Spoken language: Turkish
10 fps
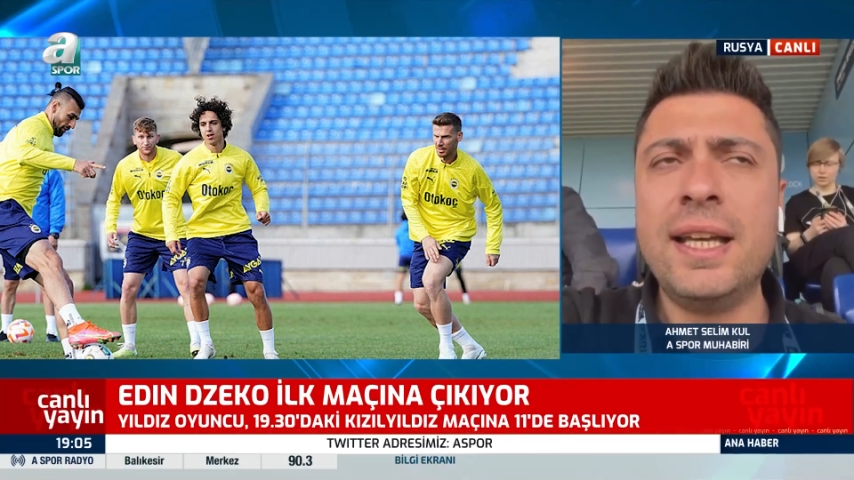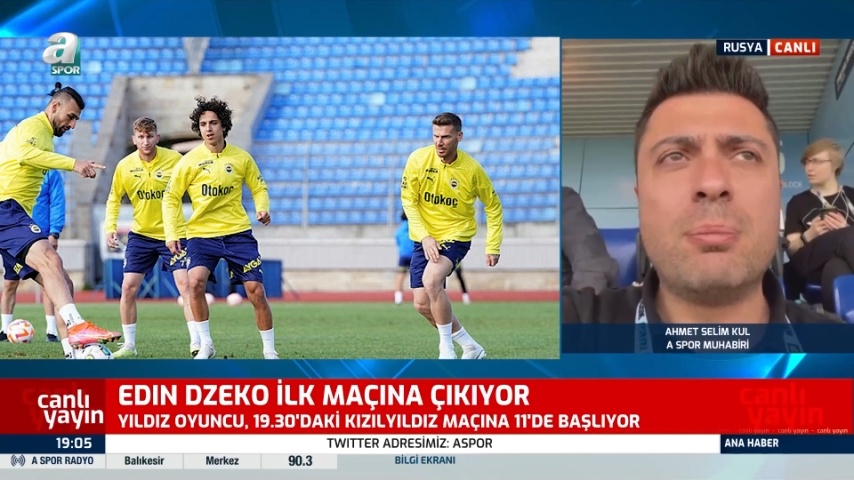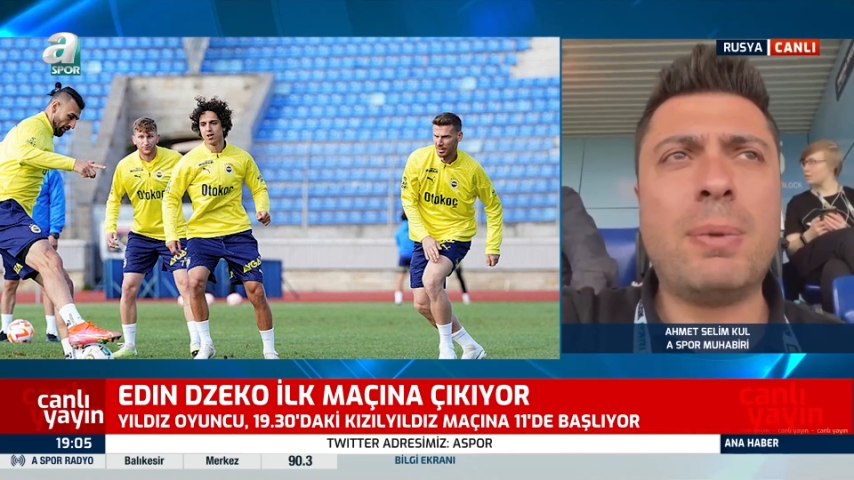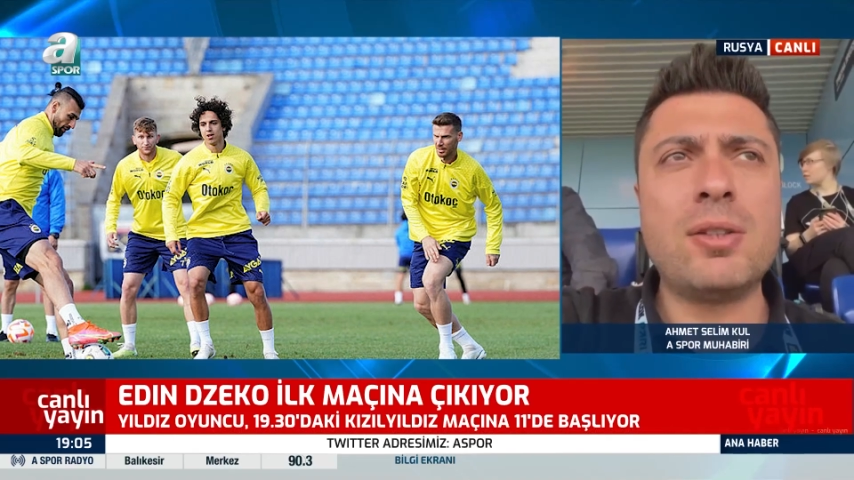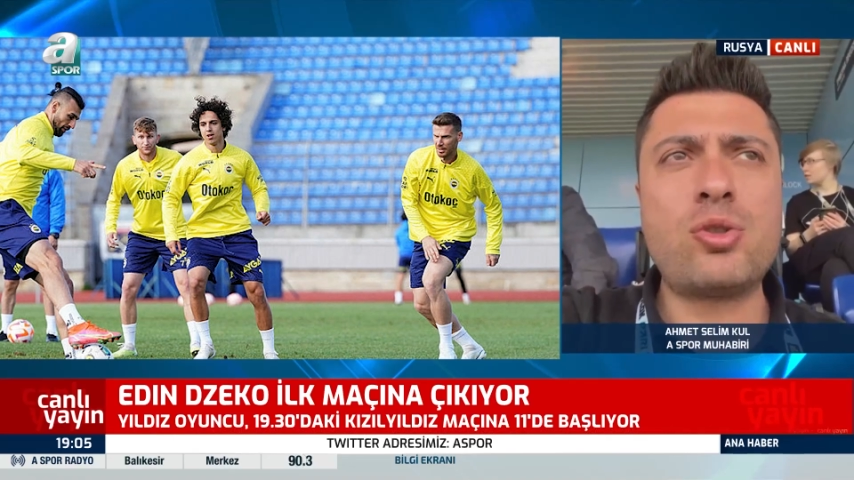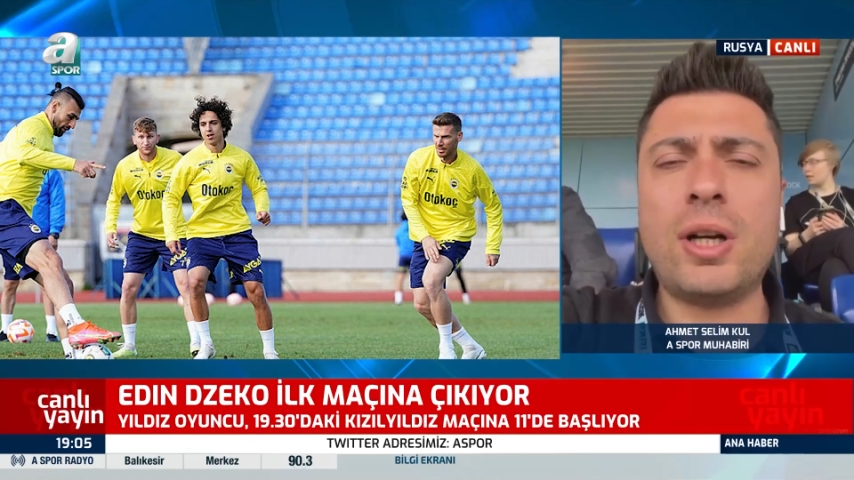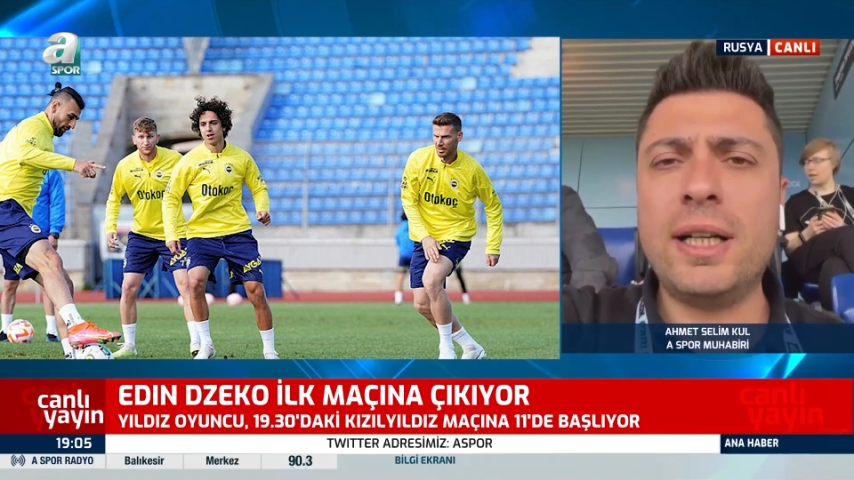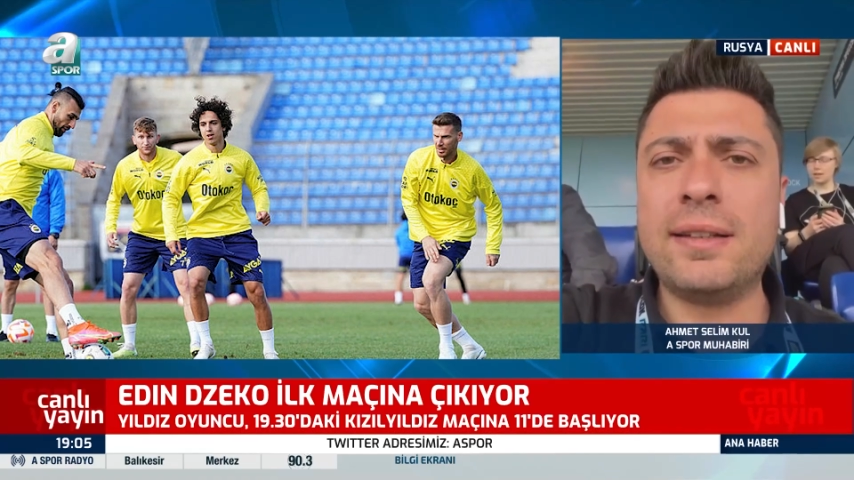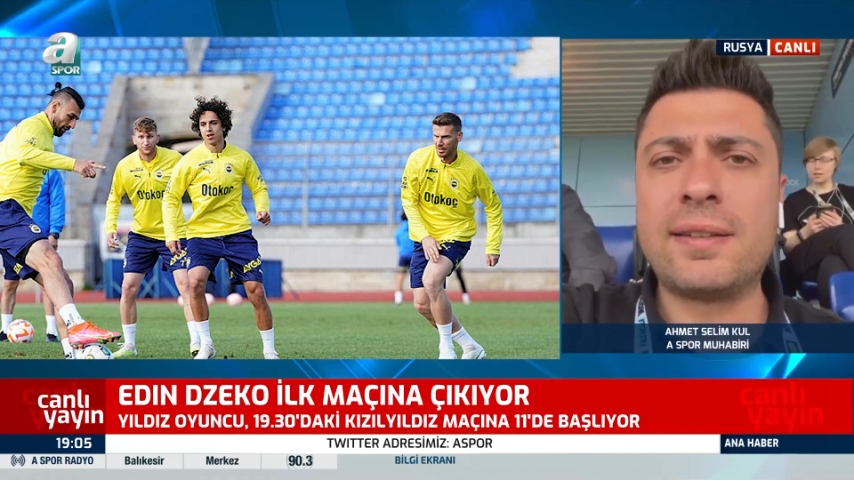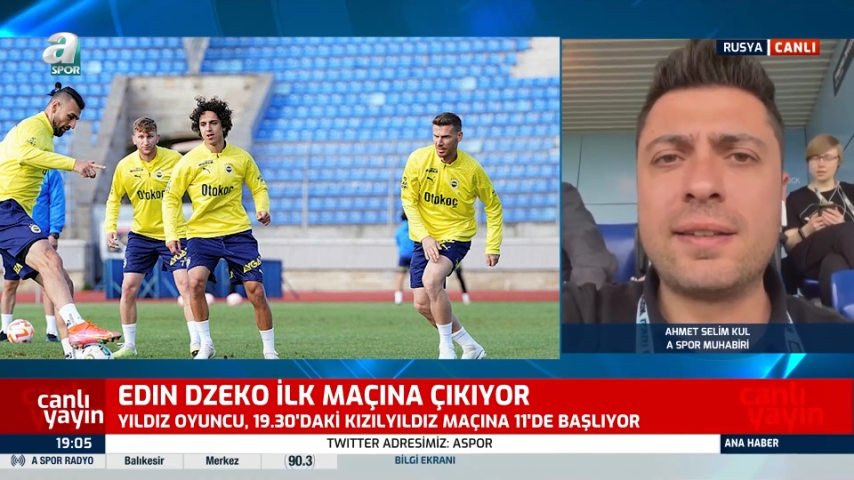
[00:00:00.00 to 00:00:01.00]
Bahçı
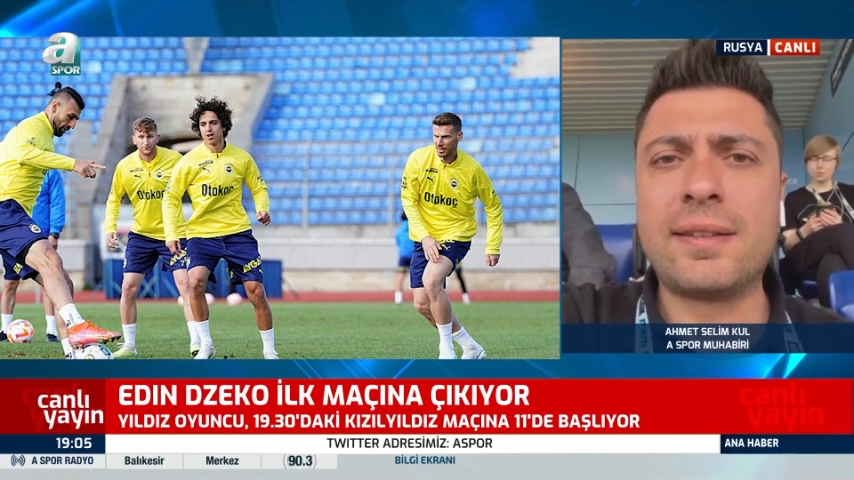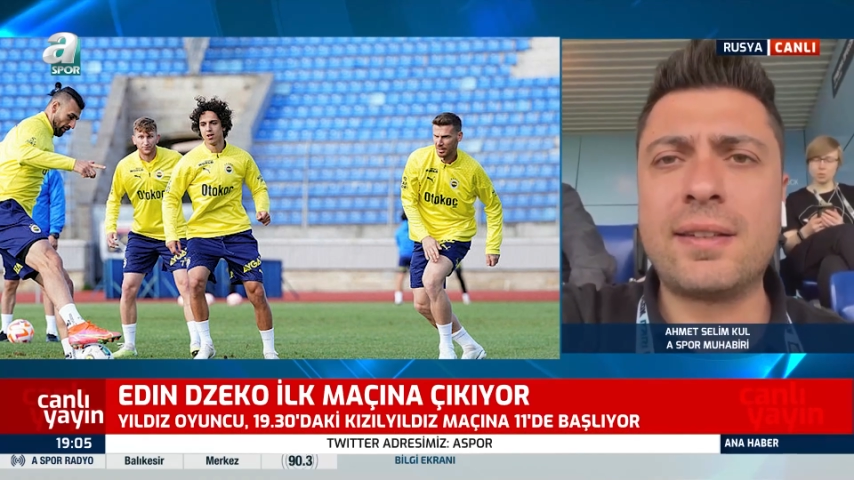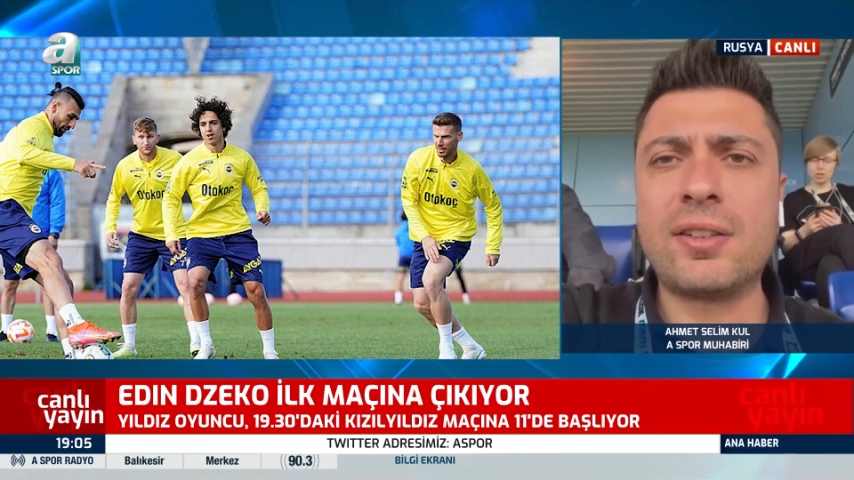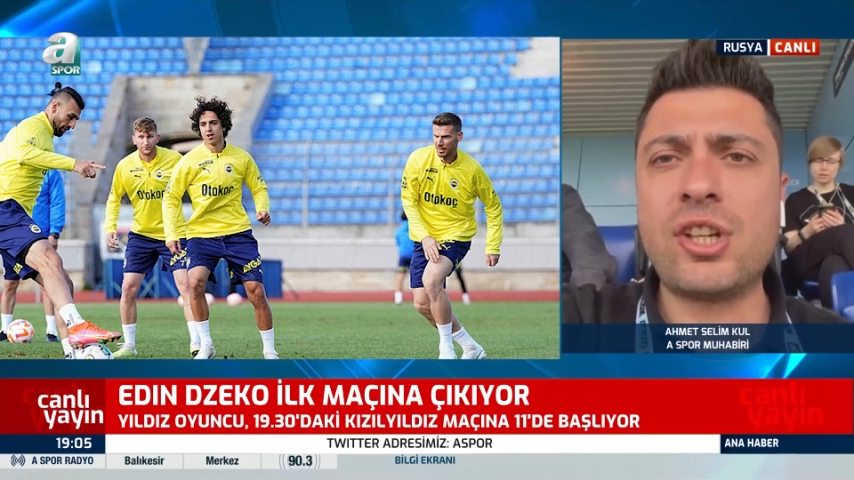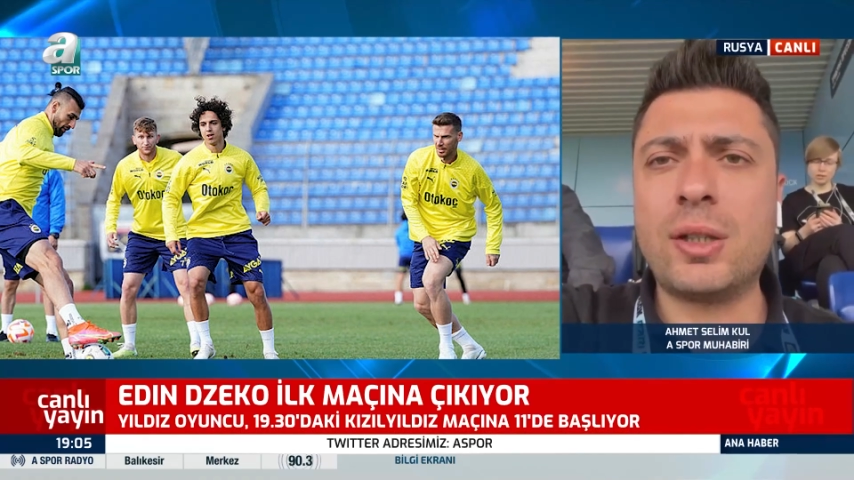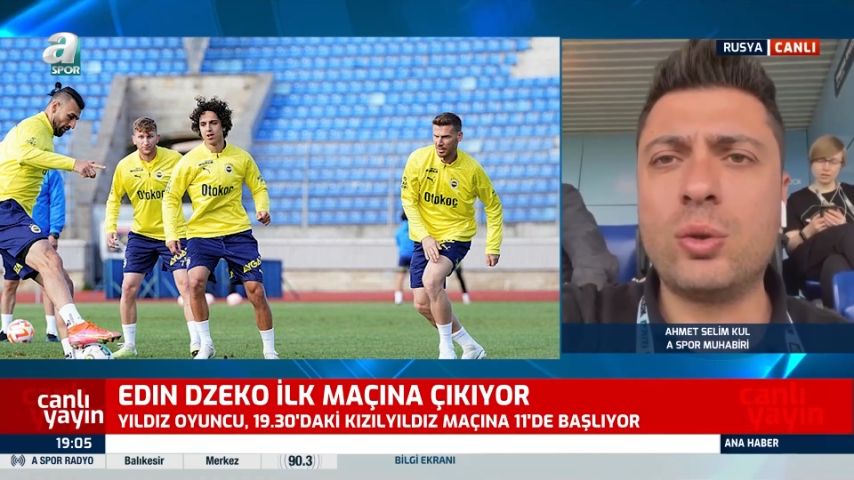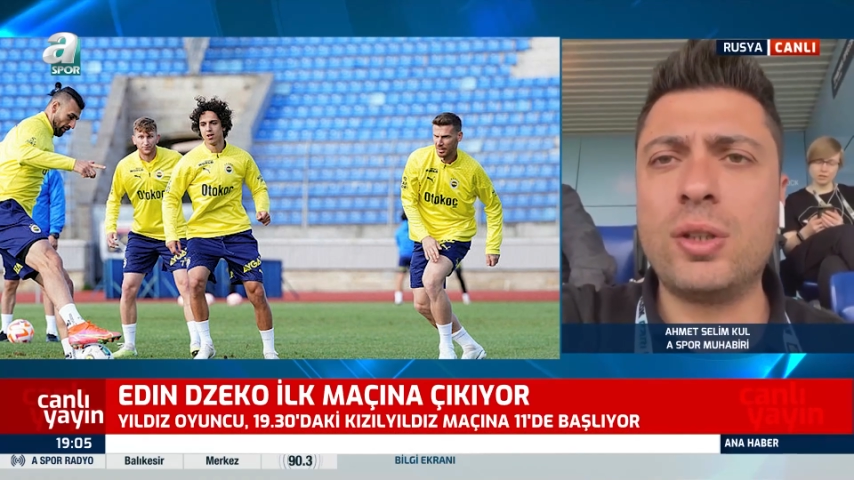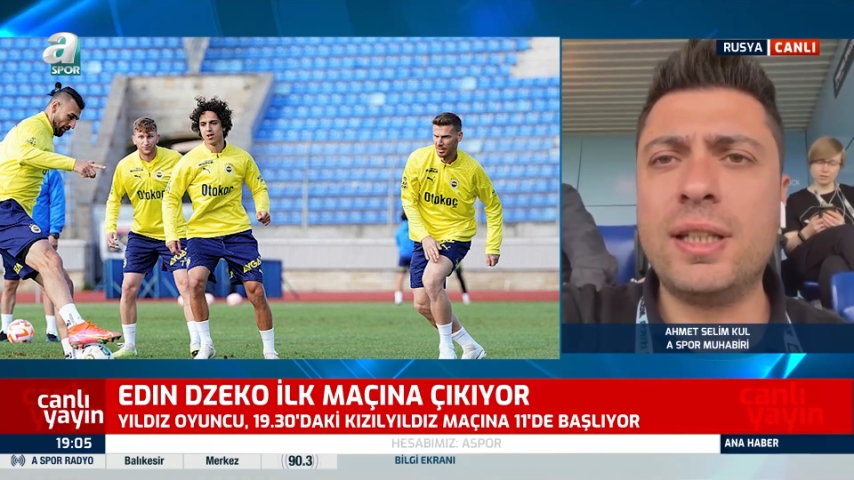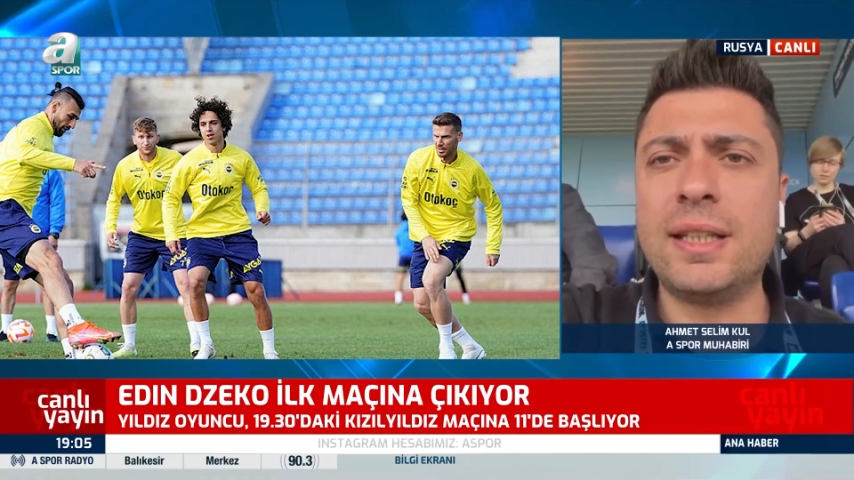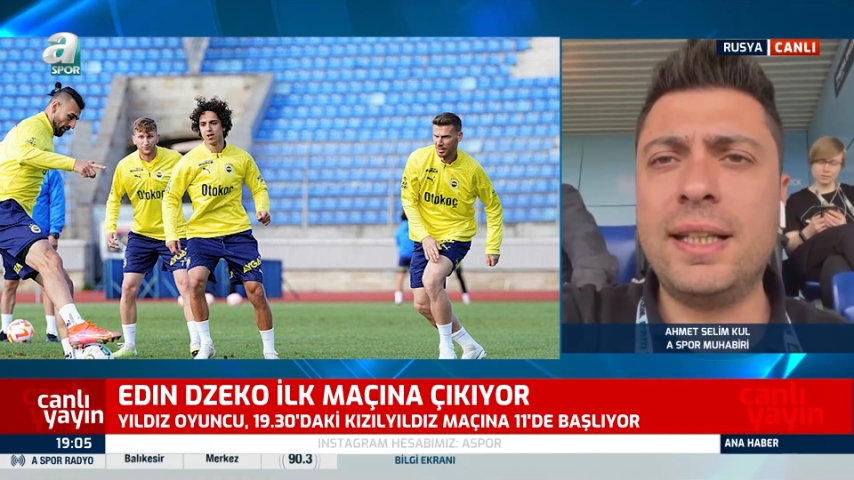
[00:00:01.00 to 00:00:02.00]
aynı sık sık Ceko'nun yanına